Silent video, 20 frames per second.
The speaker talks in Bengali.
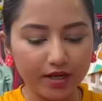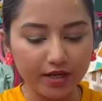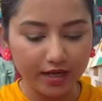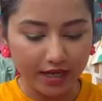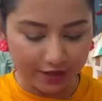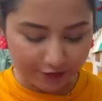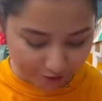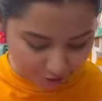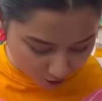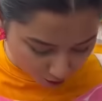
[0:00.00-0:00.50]

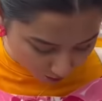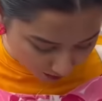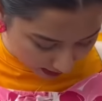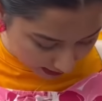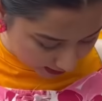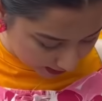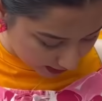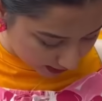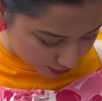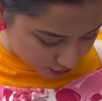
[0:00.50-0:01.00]
এই ফ্লোরাল
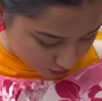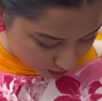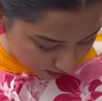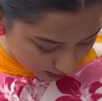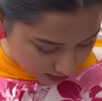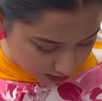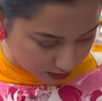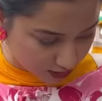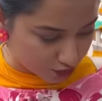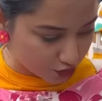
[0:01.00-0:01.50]
কাজ করা
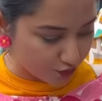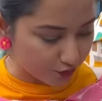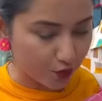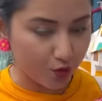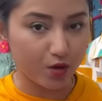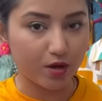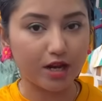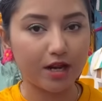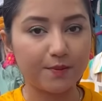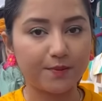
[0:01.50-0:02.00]
আছে দেখছি
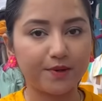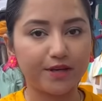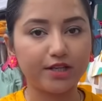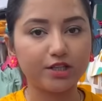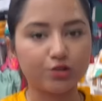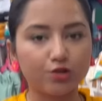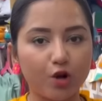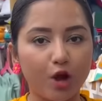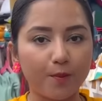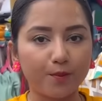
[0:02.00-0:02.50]
ফ্লোরাল প্রিন্ট
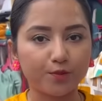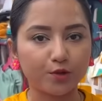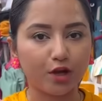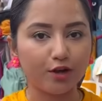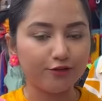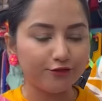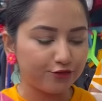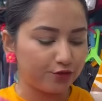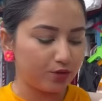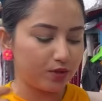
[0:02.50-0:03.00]
ক্রপ টপ
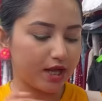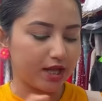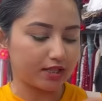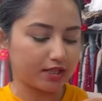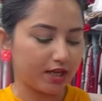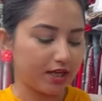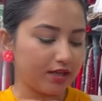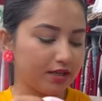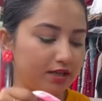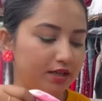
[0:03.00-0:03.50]
ফুল হাতা